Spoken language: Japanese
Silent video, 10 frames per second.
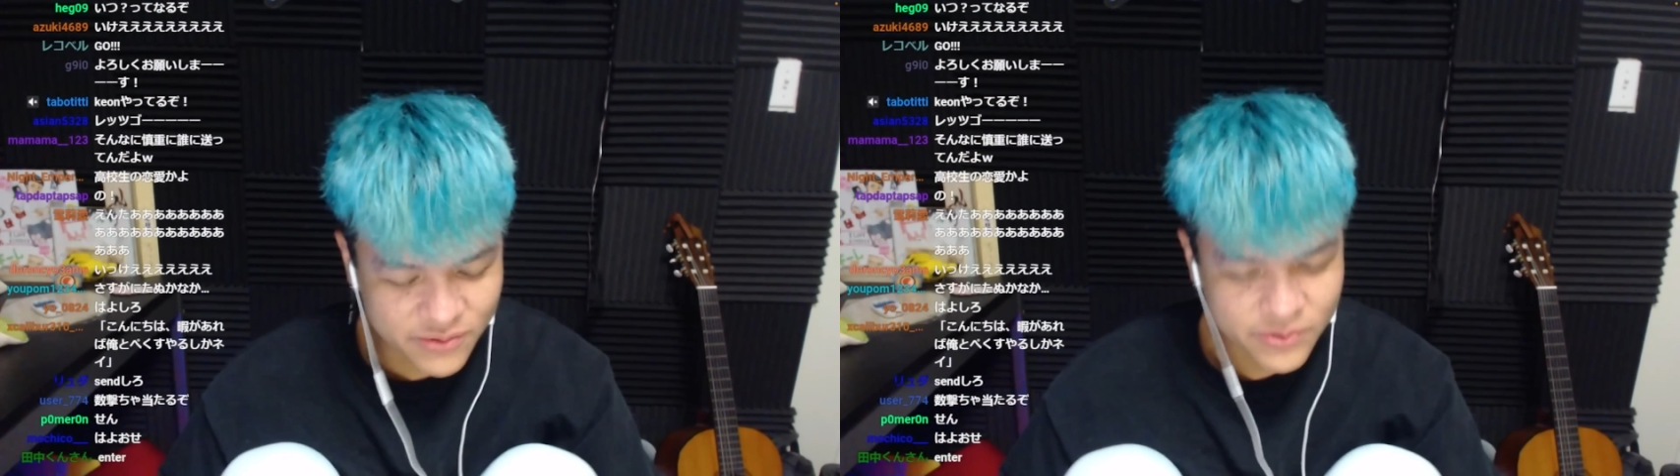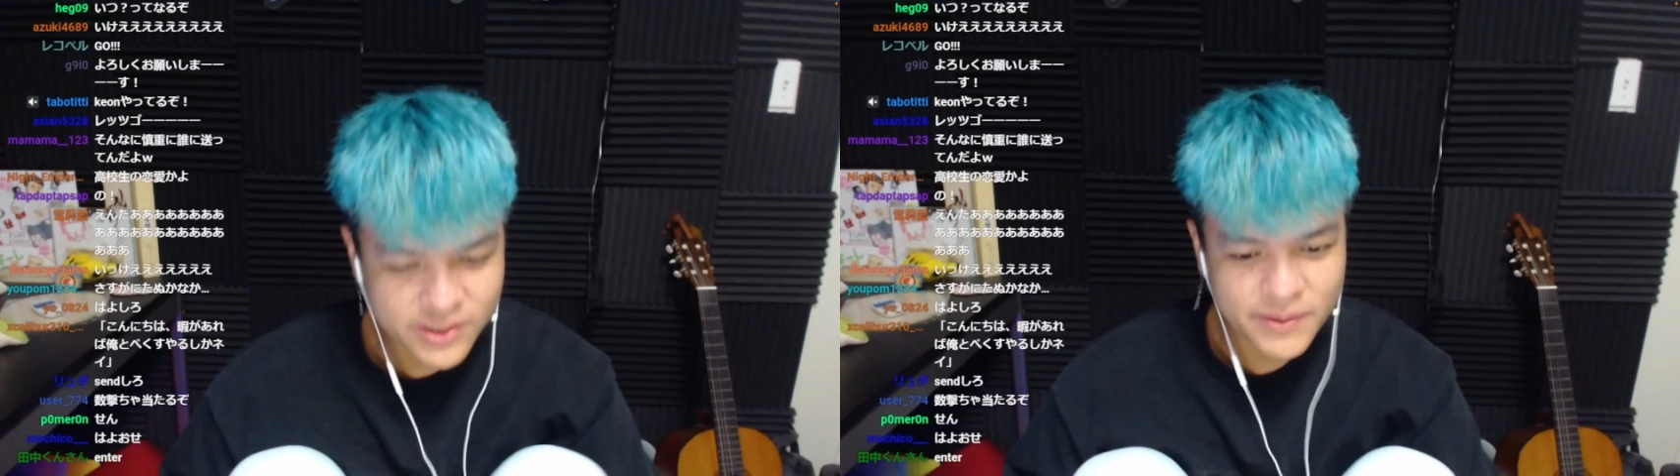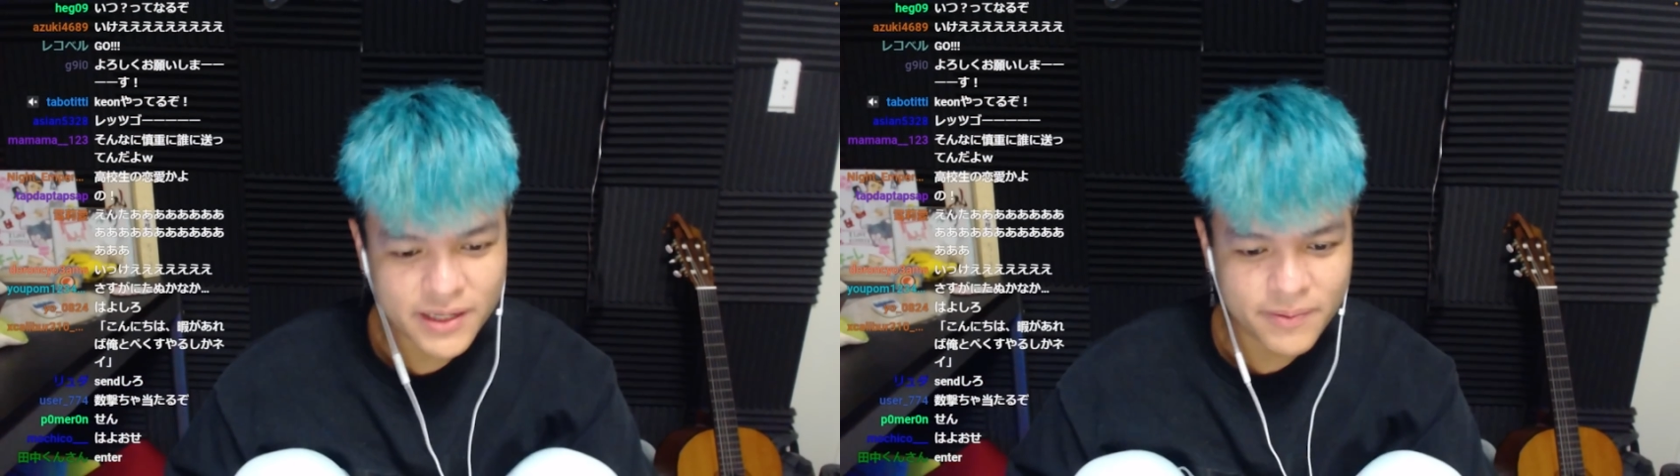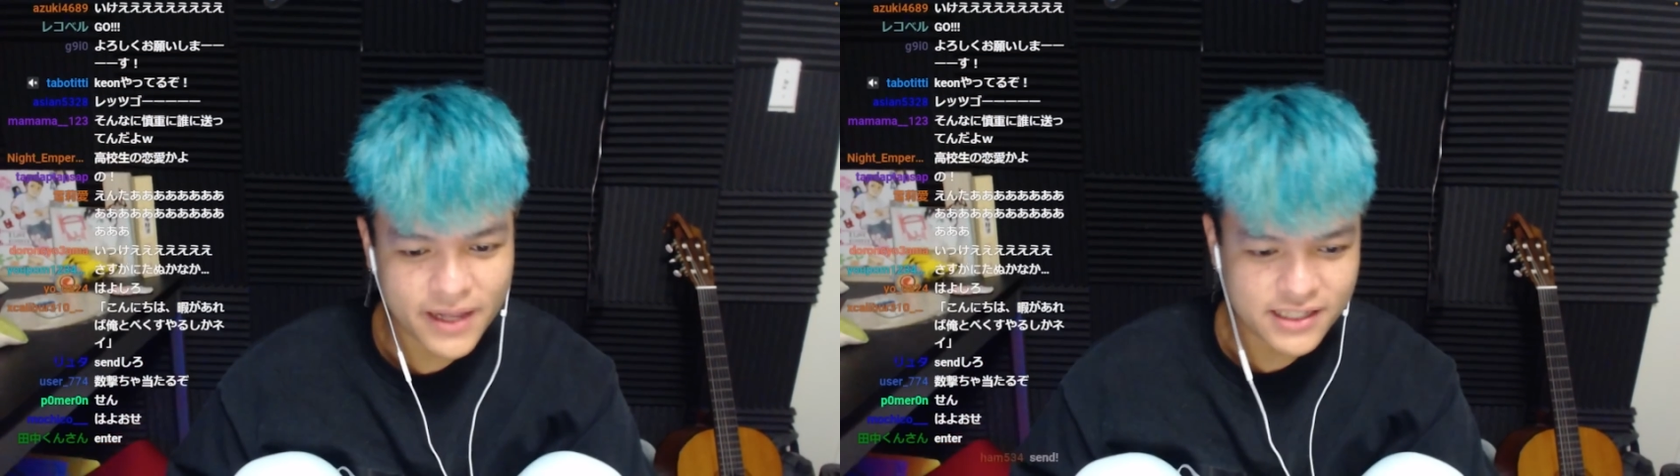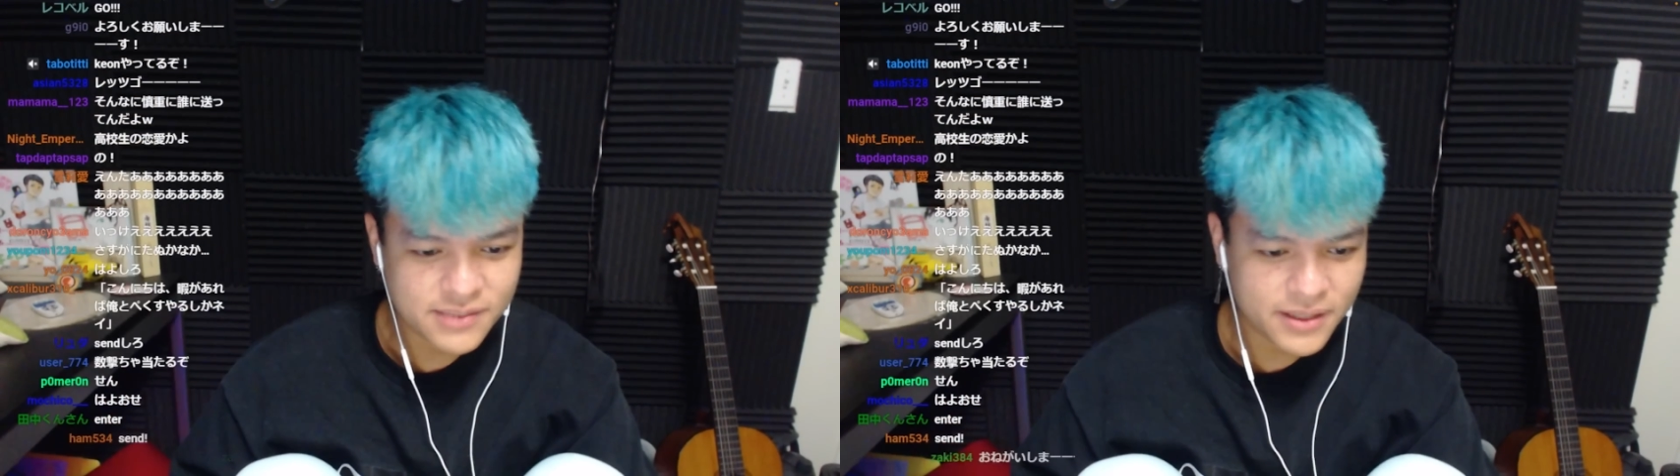let's make a
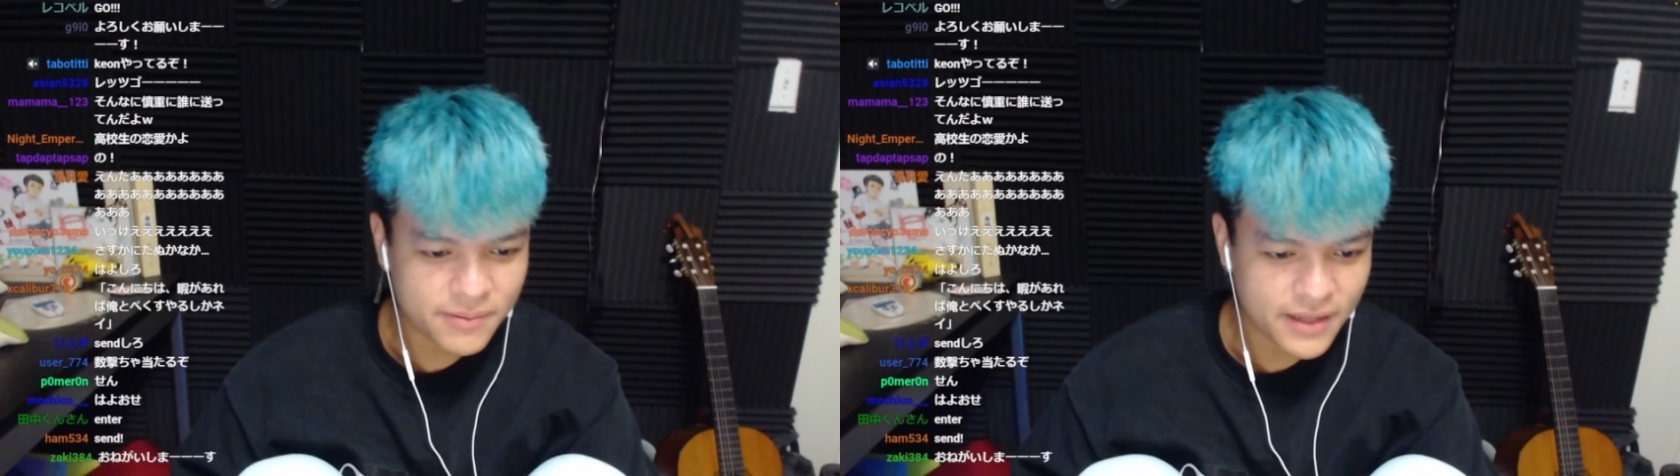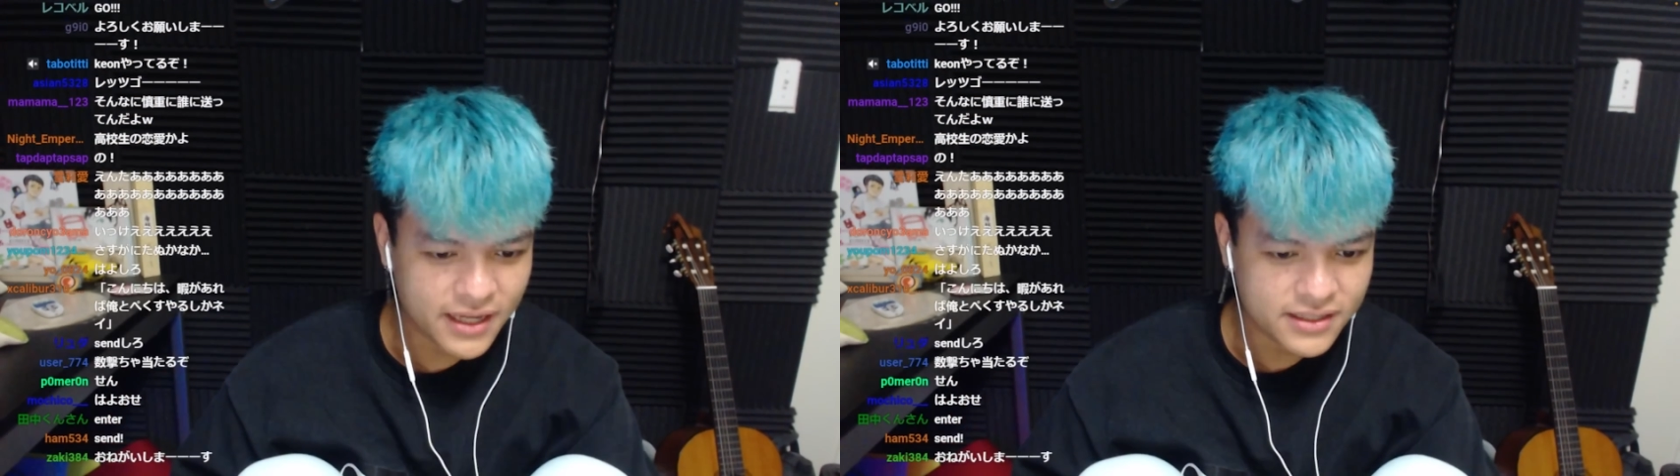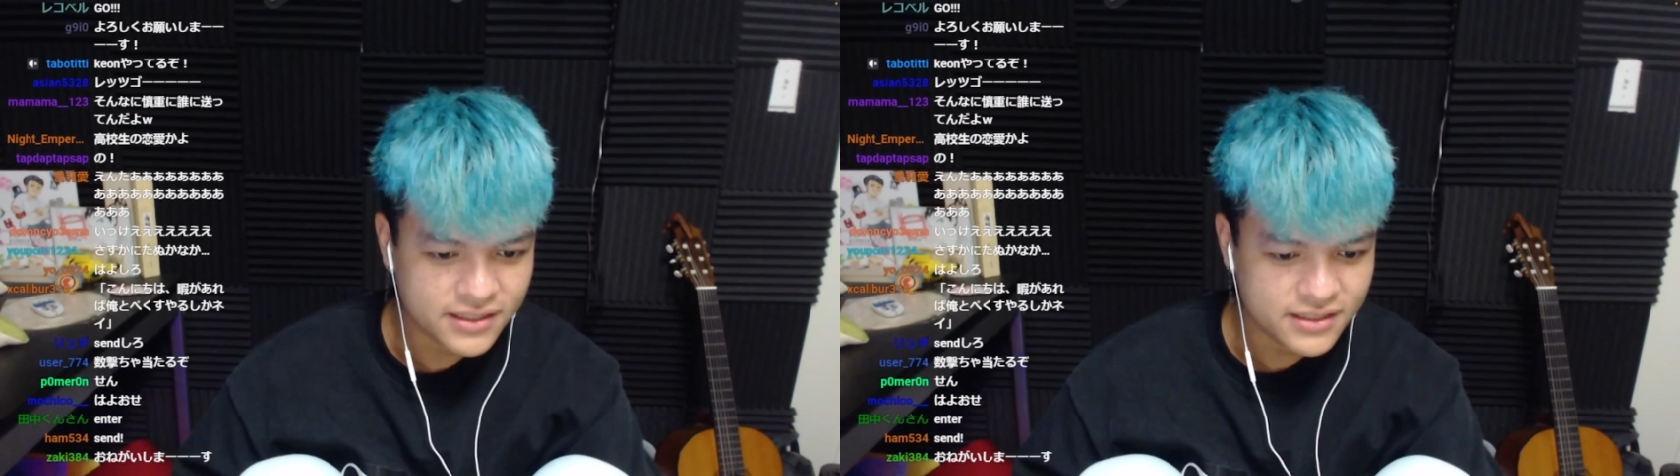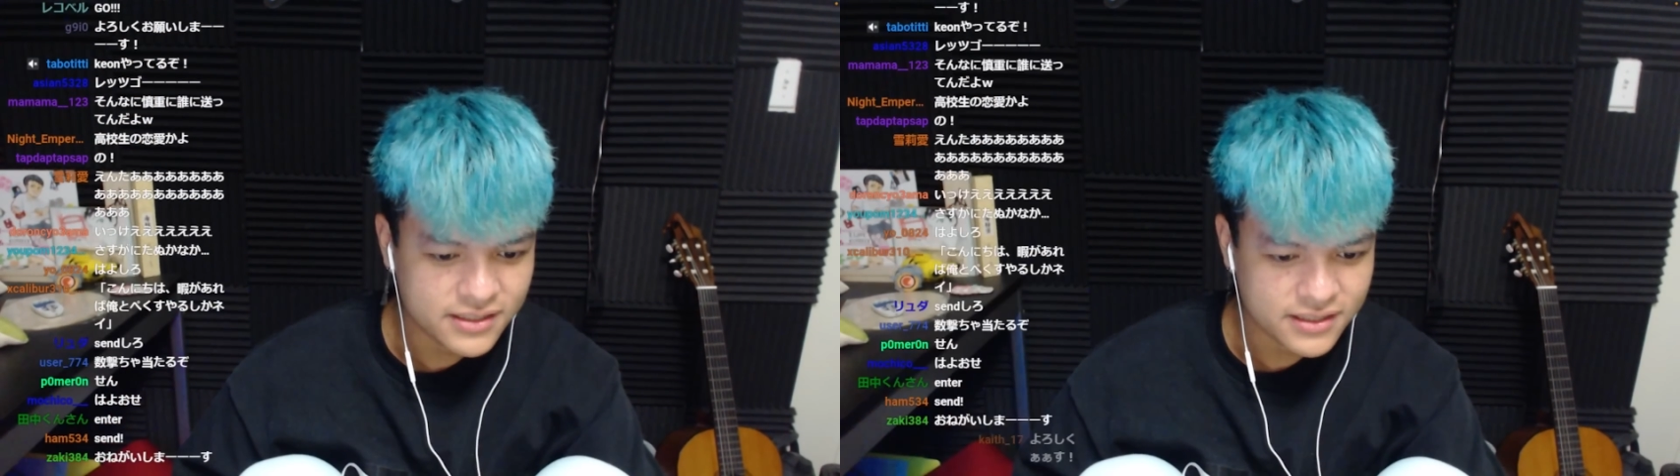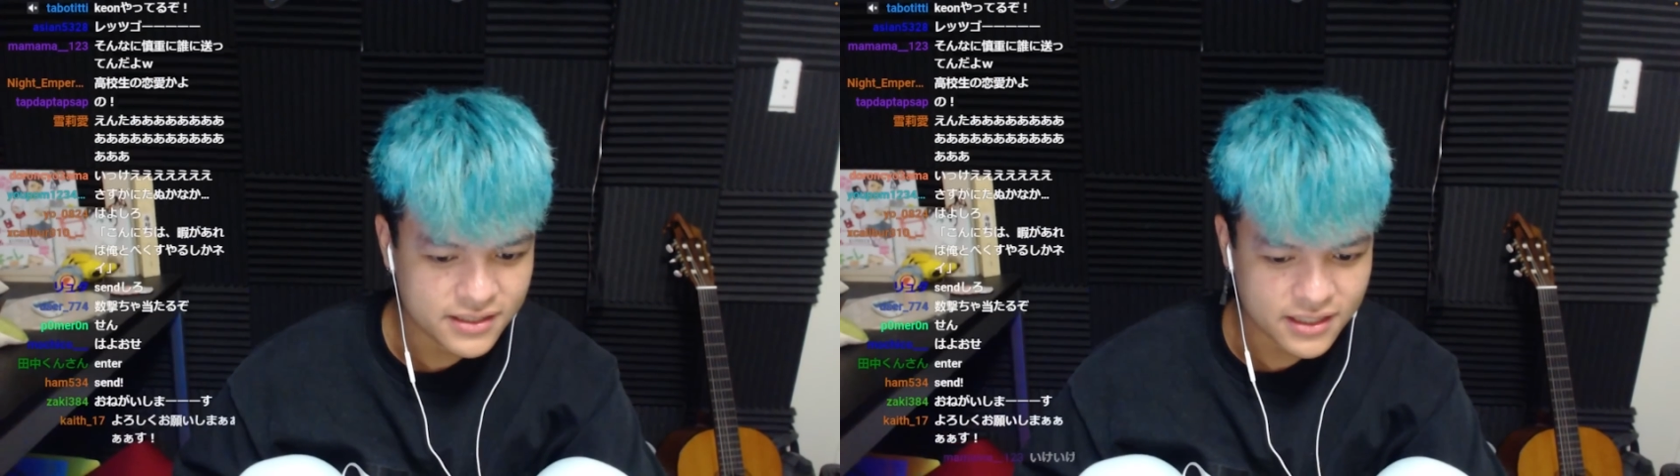plan, let's make a plan.
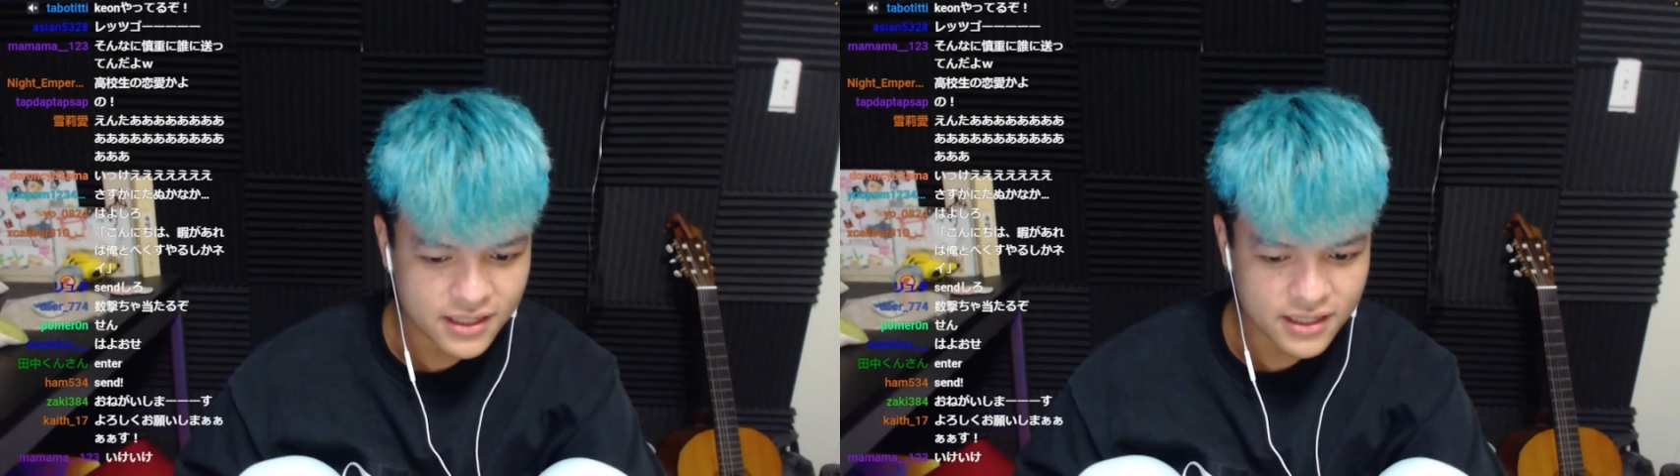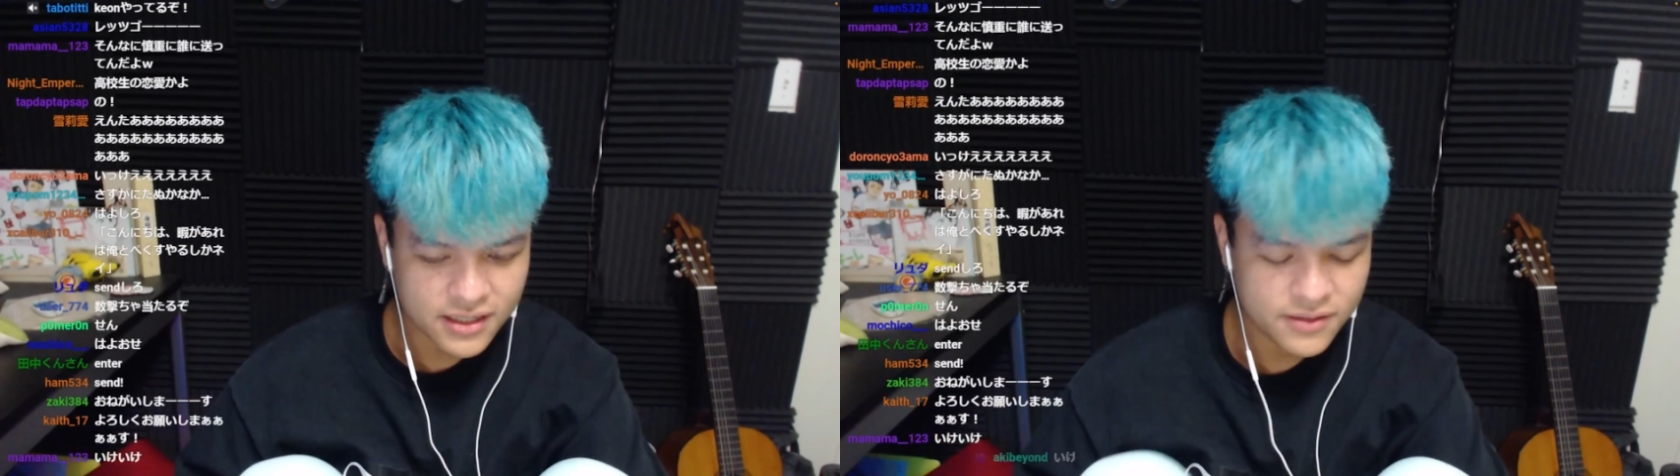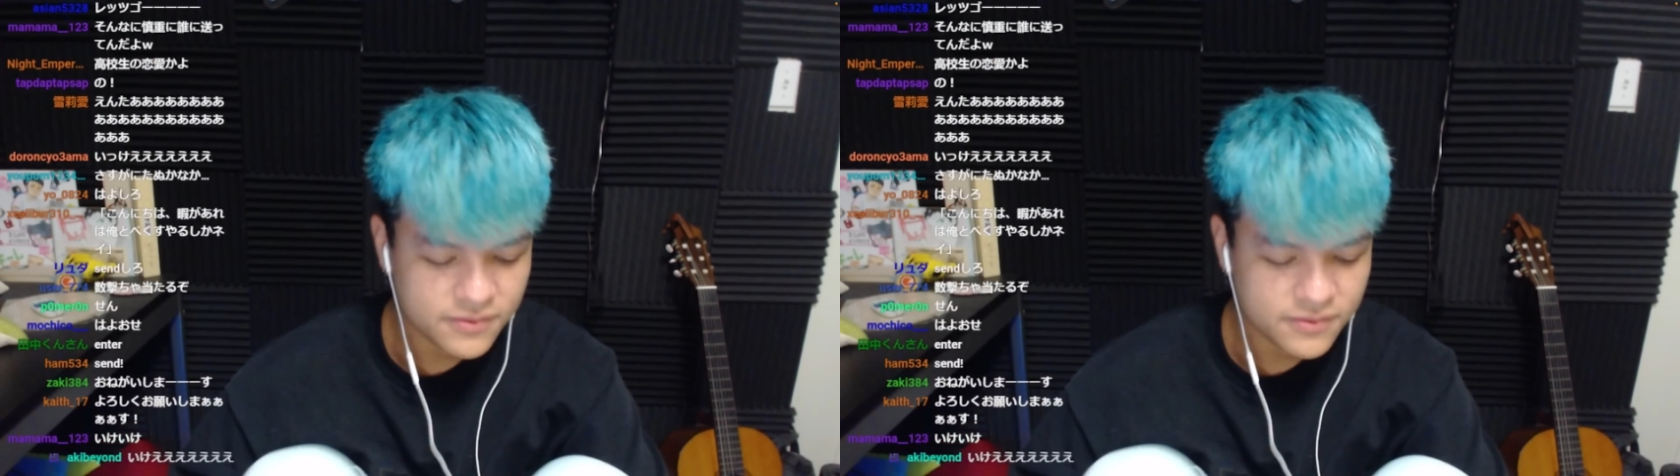あ